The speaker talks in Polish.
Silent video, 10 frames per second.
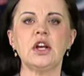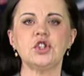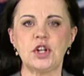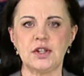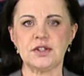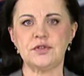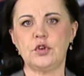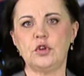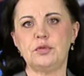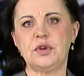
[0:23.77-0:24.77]

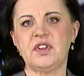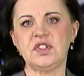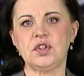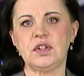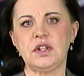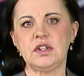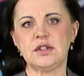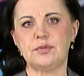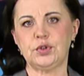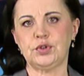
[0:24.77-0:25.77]
Śledztwo prowadzone
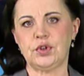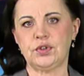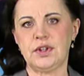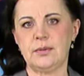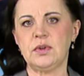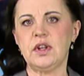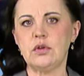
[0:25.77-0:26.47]
jest pod kątem